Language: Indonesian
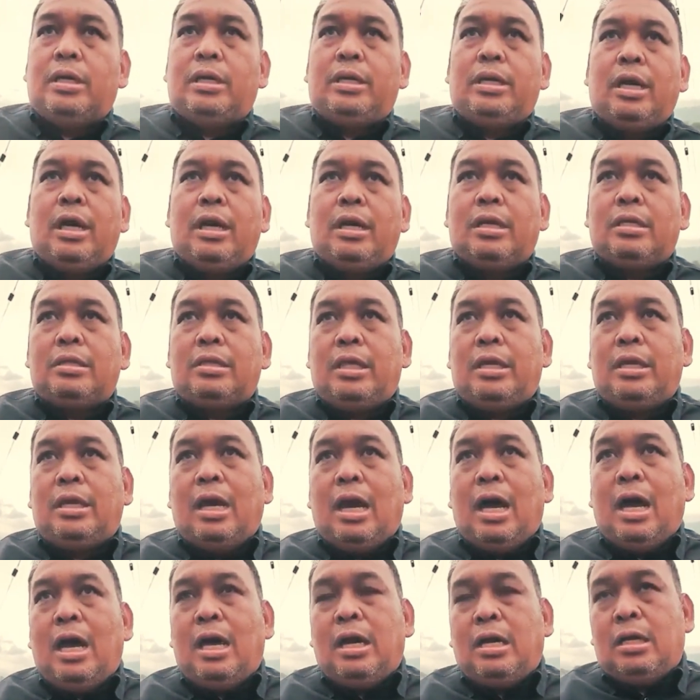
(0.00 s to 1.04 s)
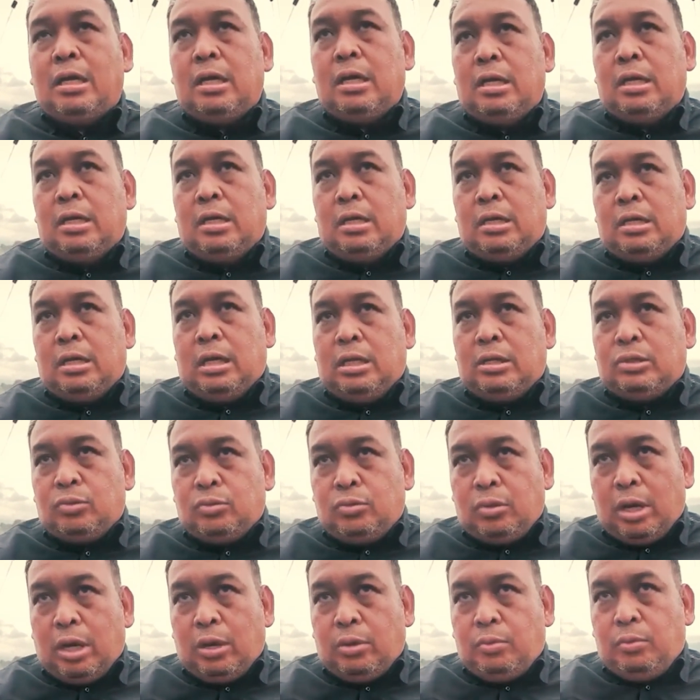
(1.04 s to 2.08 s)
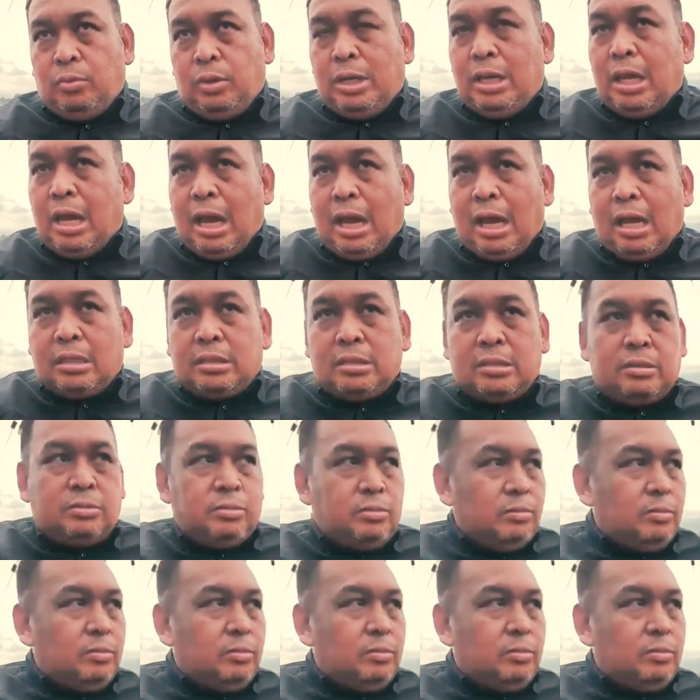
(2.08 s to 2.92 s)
Yang ketiga di Sungai Widas